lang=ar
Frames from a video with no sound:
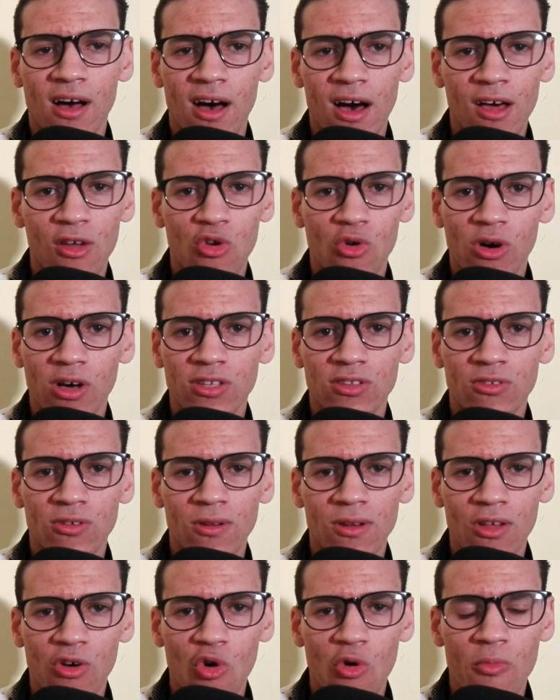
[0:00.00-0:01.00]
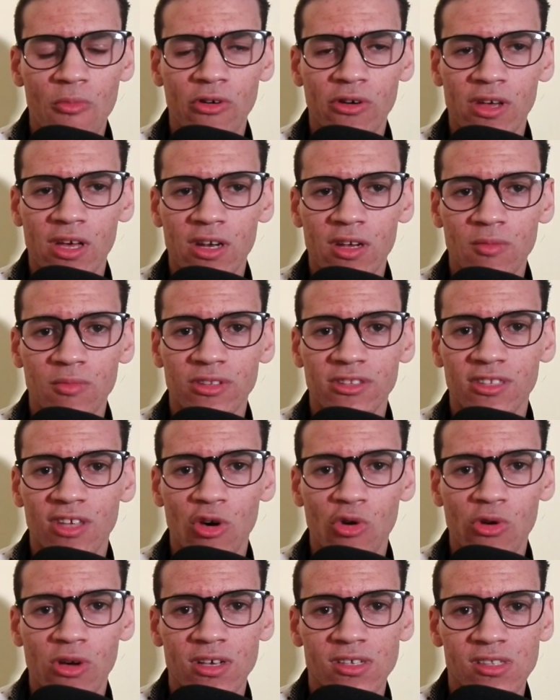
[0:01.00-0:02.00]
الو الامور يعني من
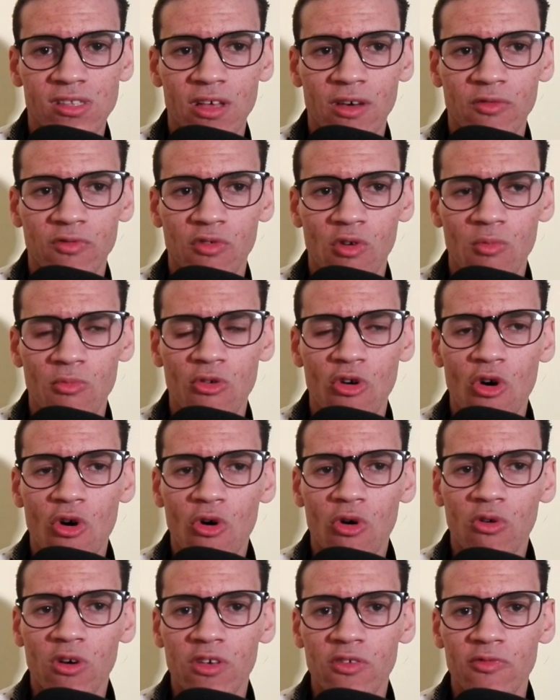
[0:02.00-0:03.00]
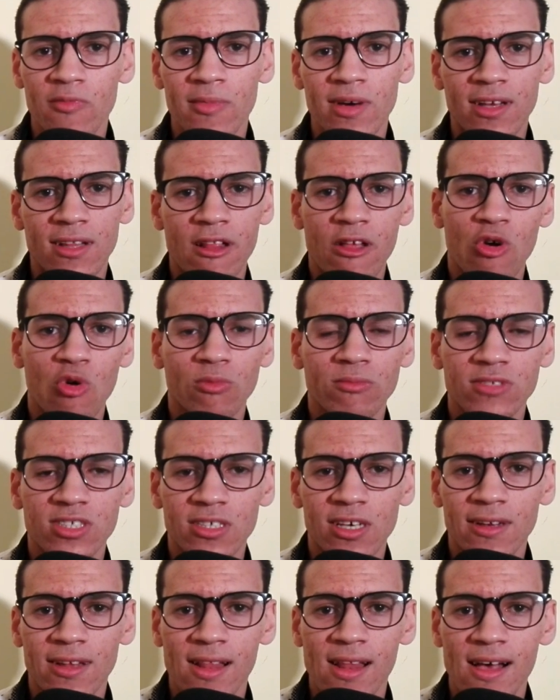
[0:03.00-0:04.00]
الضروري خاص تعرفهم وكيف ما قلت لكم
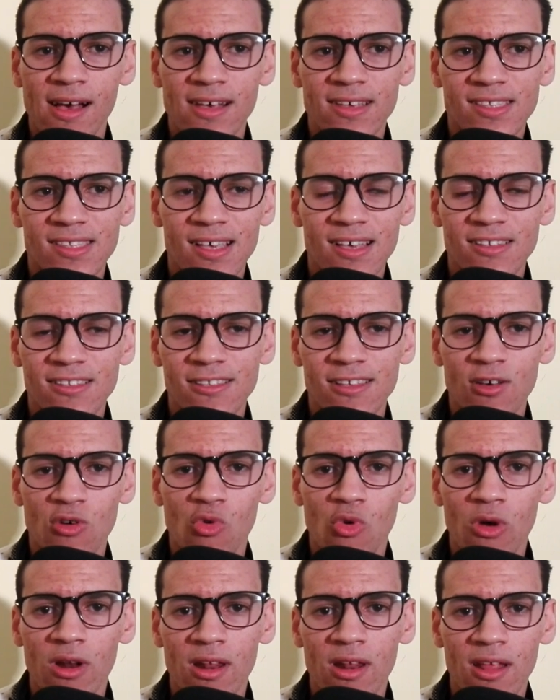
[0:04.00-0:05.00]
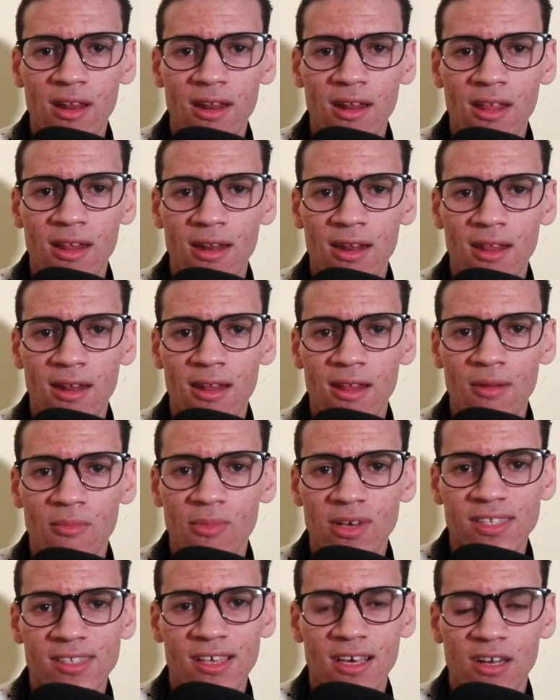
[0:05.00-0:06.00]
الشرط الاساسي هو
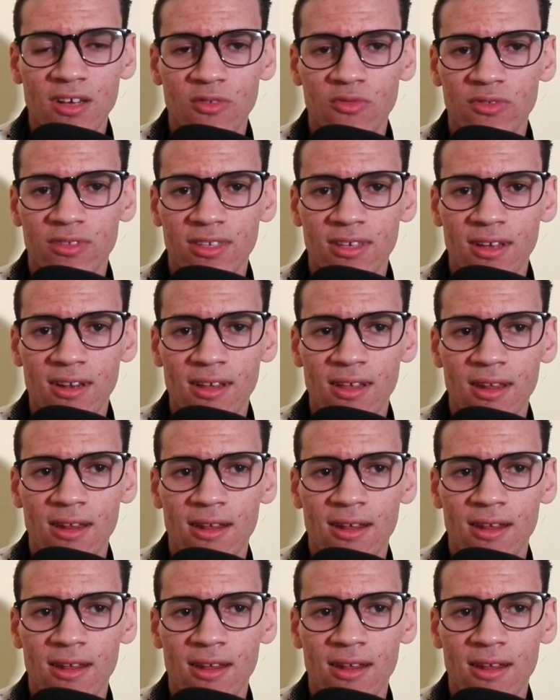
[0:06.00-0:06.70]
المصاريف ديال